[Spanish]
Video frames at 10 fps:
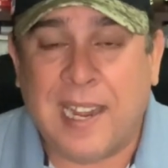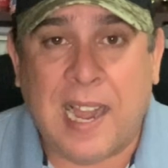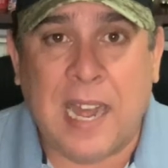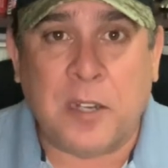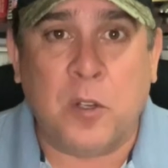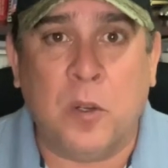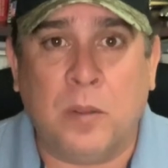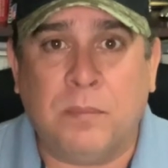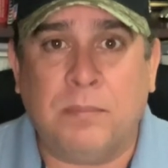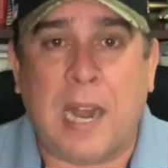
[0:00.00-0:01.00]

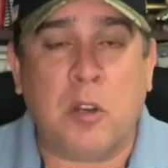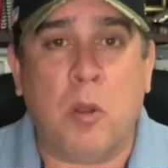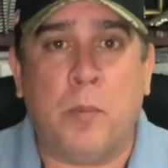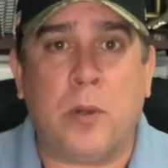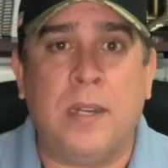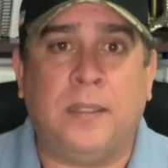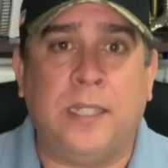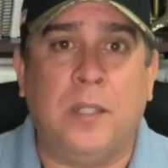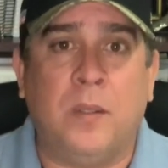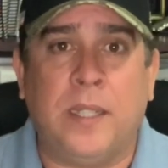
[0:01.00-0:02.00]
algo algo por el
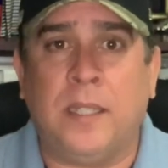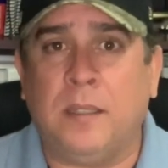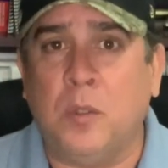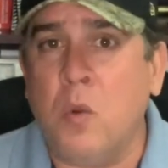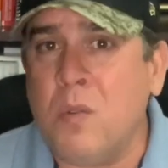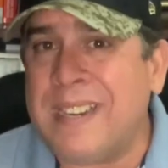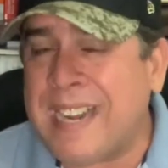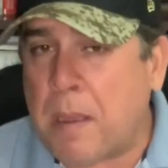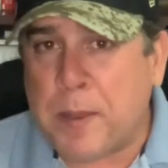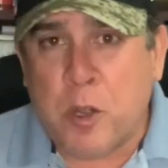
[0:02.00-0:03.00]
estilo. ¿eh?
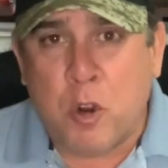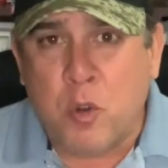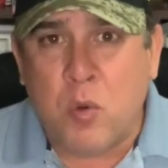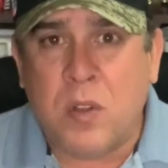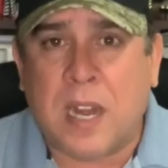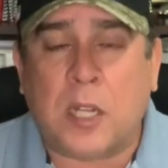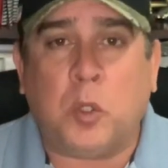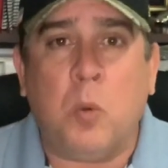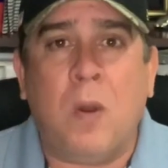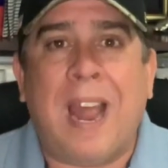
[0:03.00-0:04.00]
Nunca, pero nunca
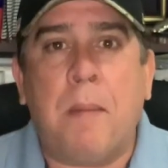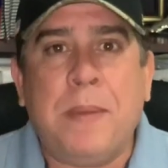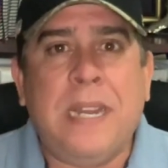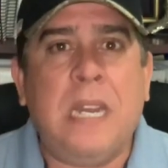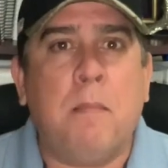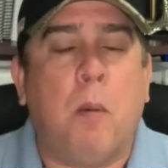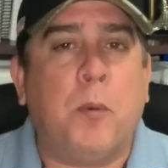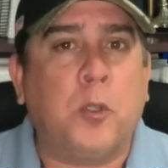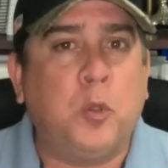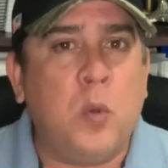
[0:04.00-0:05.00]
tuvo la mínima
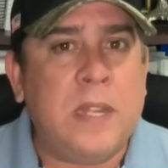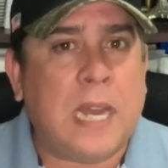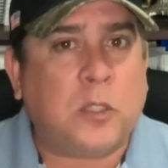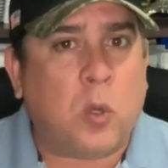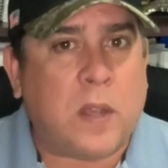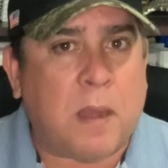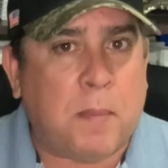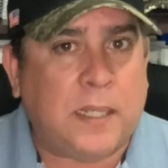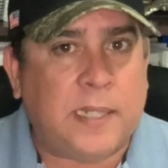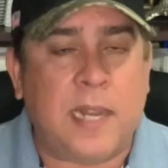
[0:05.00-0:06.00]
oportunidad Oscar
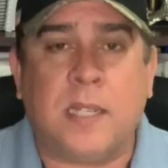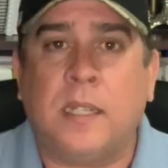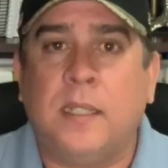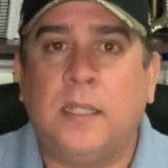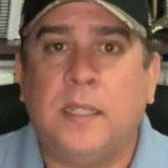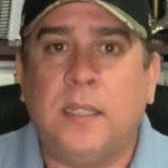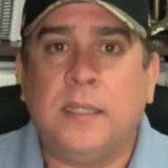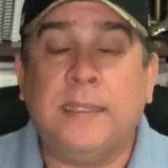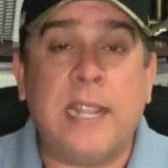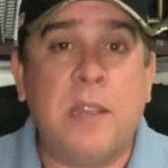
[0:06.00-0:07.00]
Valdés
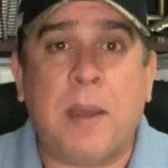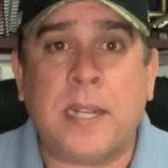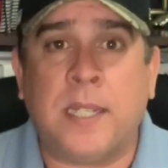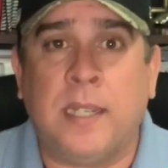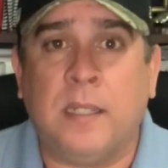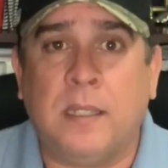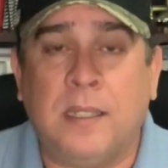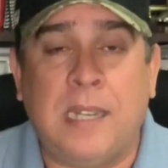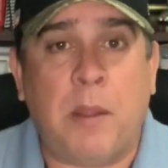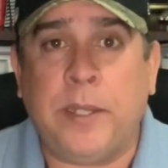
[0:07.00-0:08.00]
de llevarse
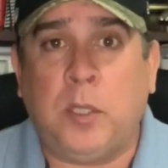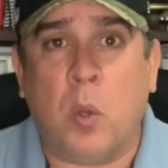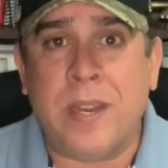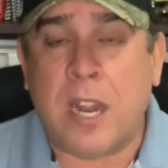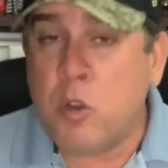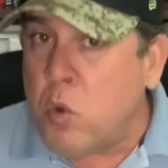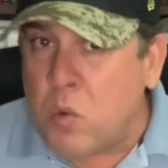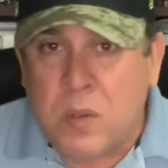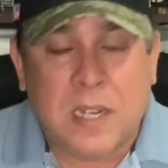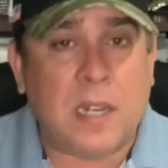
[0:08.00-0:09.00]
la victoria.
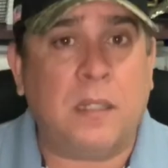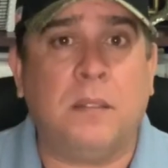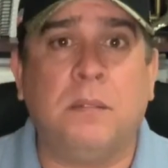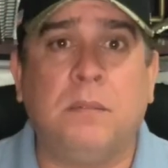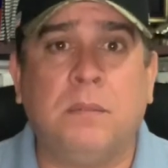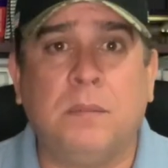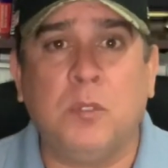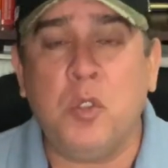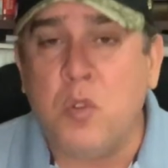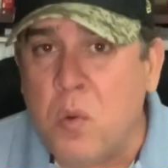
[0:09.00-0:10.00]
Nunca,
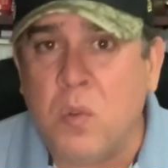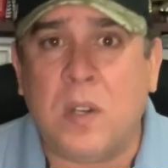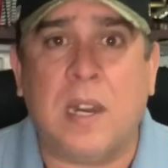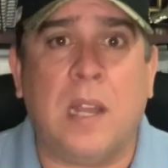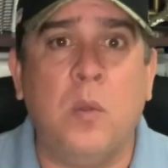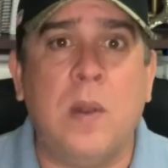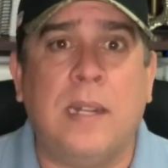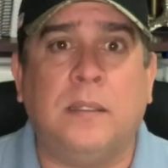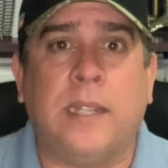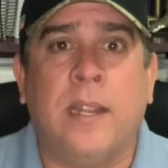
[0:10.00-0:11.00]
nunca
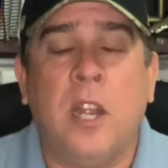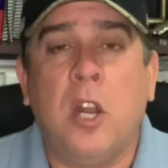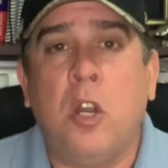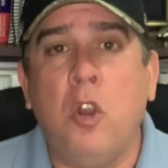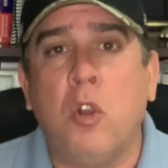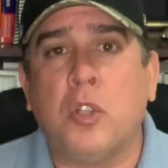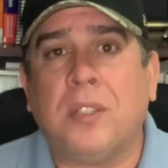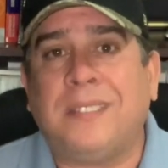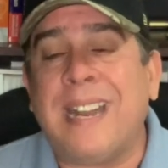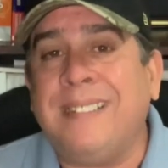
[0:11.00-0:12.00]
durante
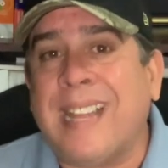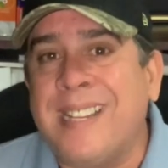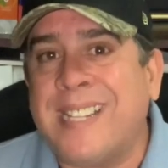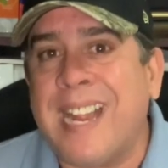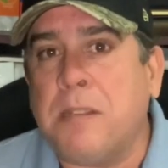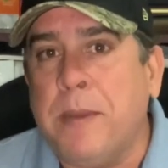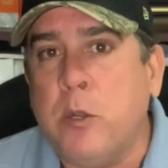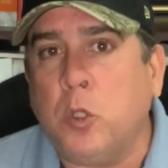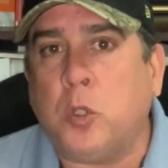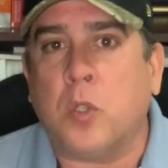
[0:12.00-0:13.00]
los 36
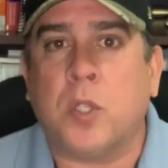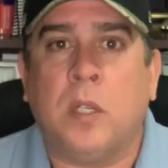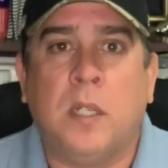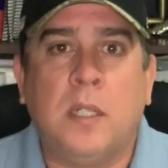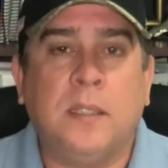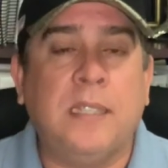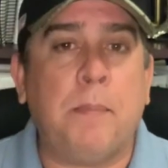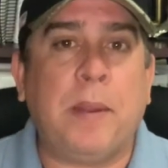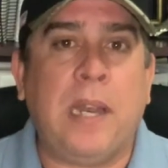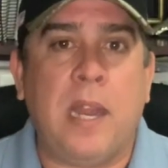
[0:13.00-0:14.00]
minutos
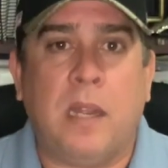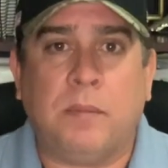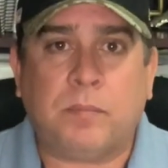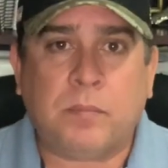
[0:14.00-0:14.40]
de pelea